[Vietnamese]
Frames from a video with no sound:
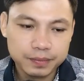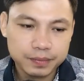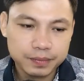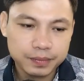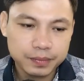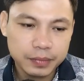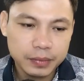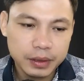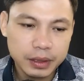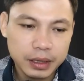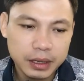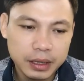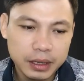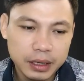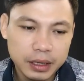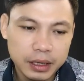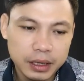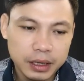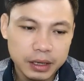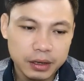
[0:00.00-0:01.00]
mặc dù
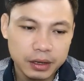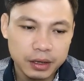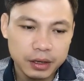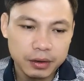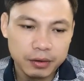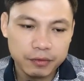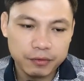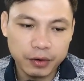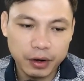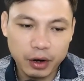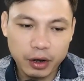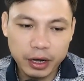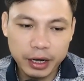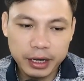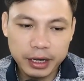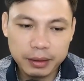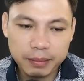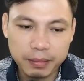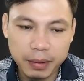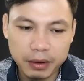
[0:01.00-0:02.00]
nó bơi giỏi,
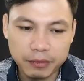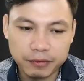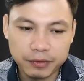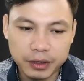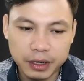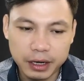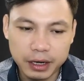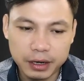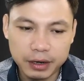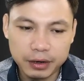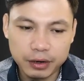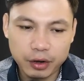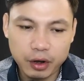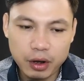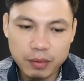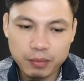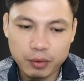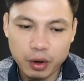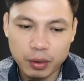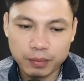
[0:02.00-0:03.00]
khiến này nấy đều
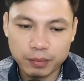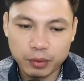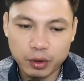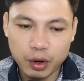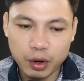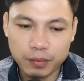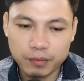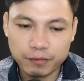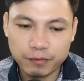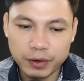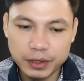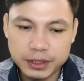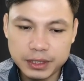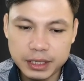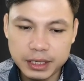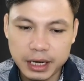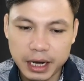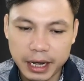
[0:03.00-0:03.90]
không khỏi nghi ngờ.